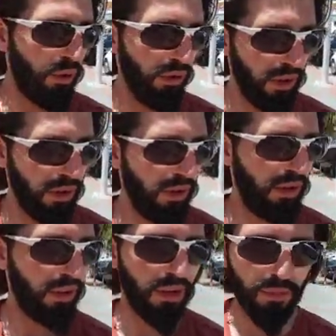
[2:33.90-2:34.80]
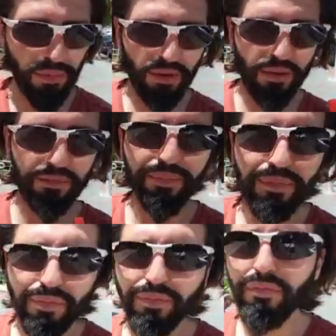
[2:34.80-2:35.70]
года как бы
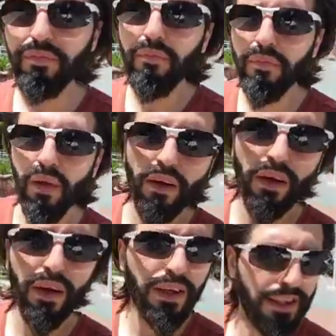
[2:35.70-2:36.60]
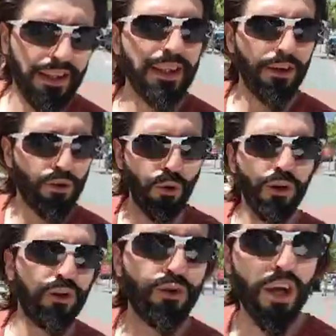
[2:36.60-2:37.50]
здесь хожу,
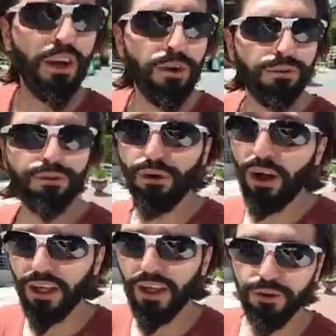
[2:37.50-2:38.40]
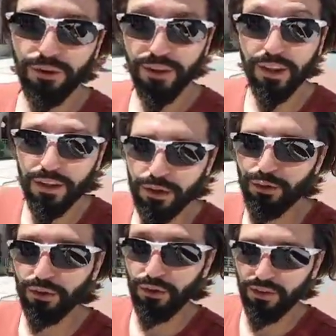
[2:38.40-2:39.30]
изучаю всю Аланию, не,
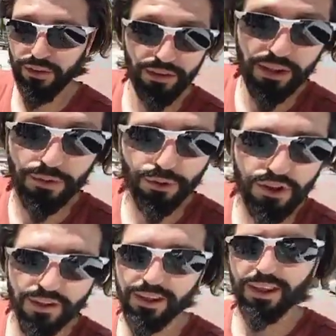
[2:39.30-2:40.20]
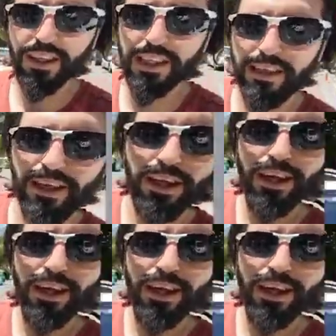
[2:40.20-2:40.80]
до, не изучил до конца.